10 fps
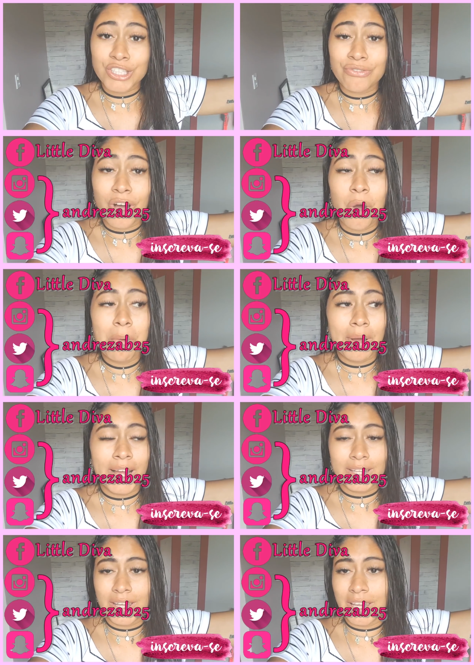eu já vou arrumar
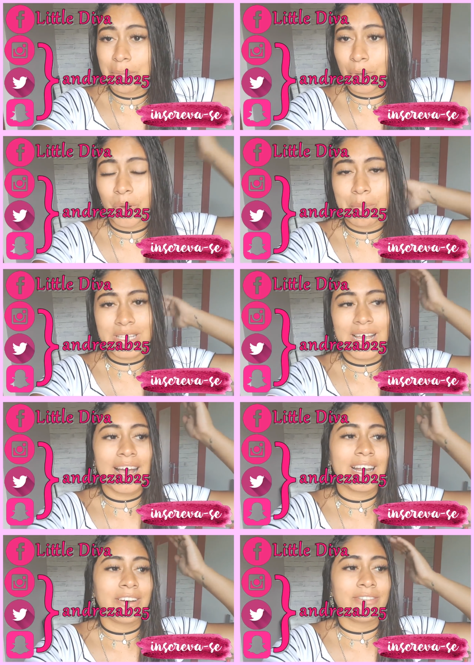aqui pra começar a
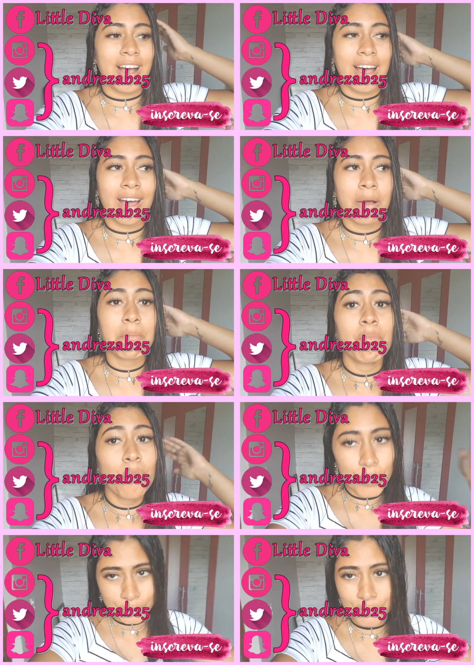gravar
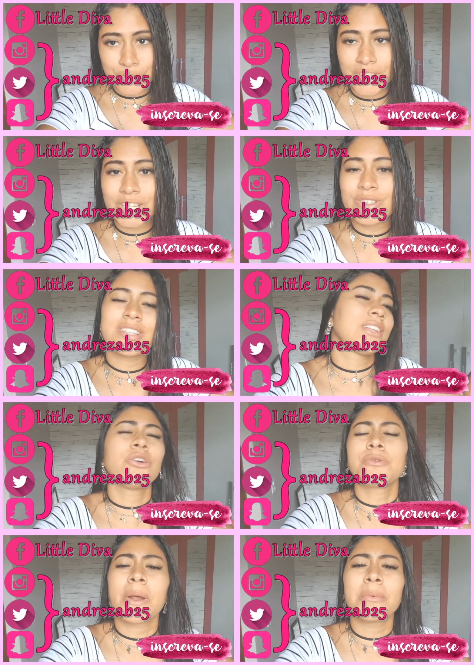muitos vídeos. Então eu
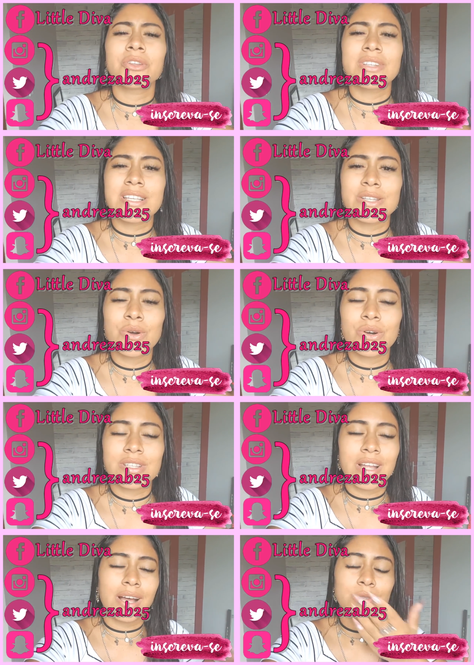espero muito que vocês tenham
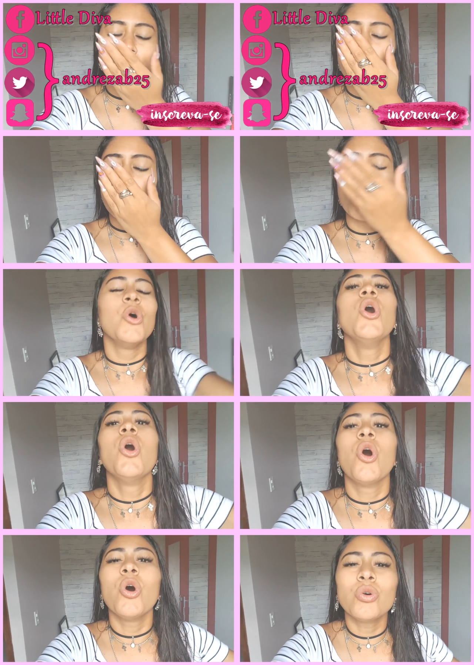gostado.
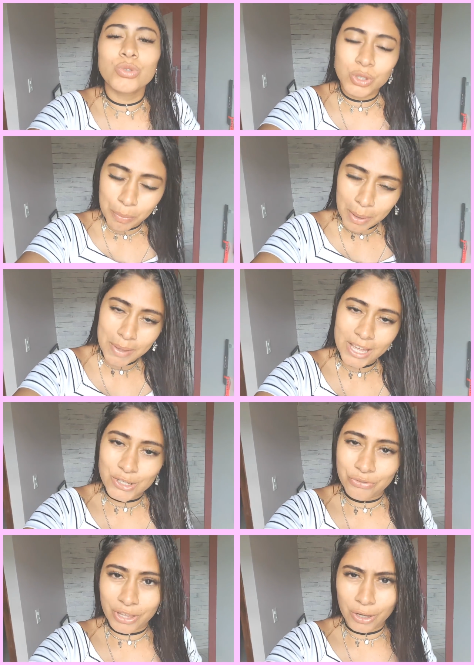Um super
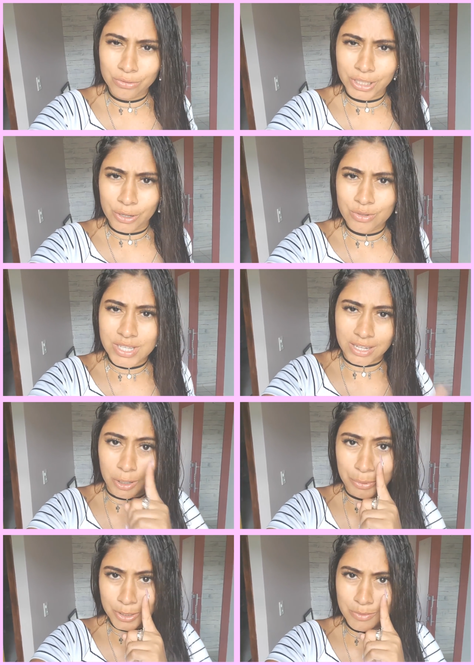beijo, fiquem com Deus e até o
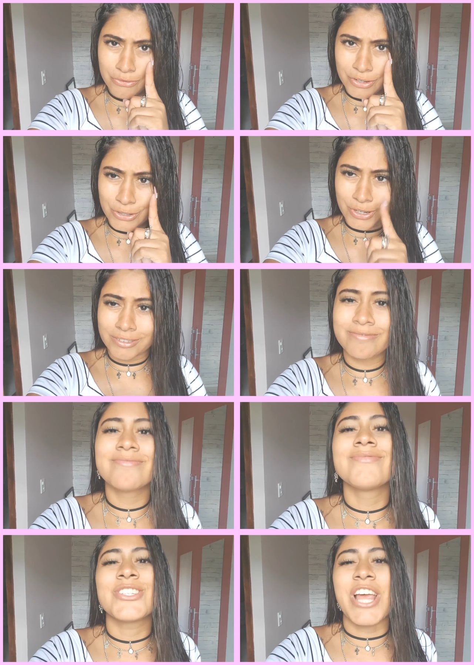próximo vídeo, hein?
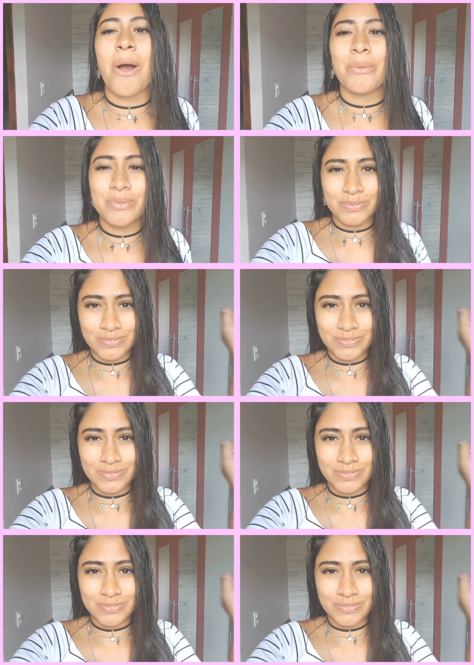Tchau!